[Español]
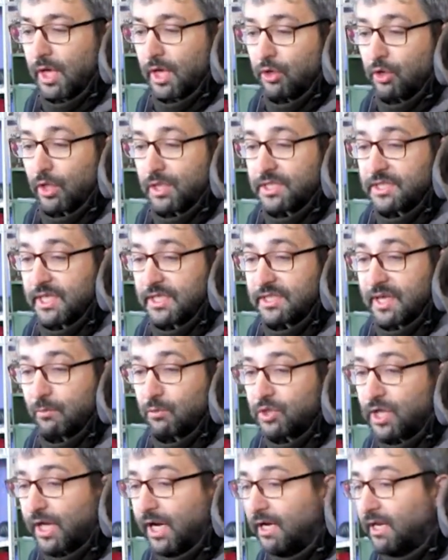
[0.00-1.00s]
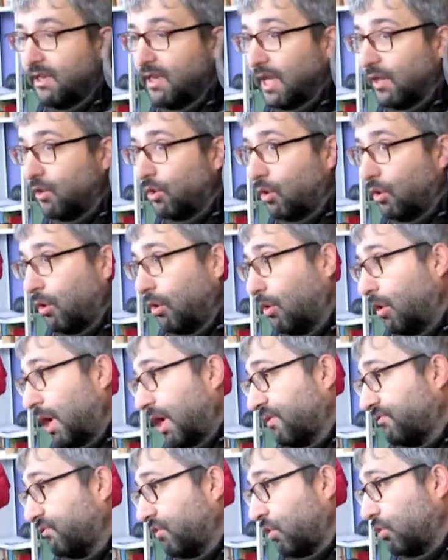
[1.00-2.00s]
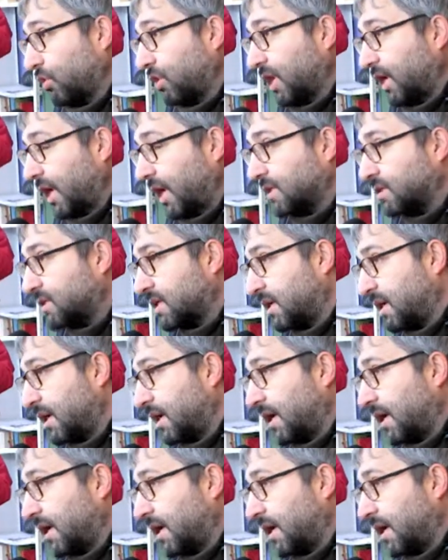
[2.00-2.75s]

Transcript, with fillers: Entonces, si estamos analizando las fronteras,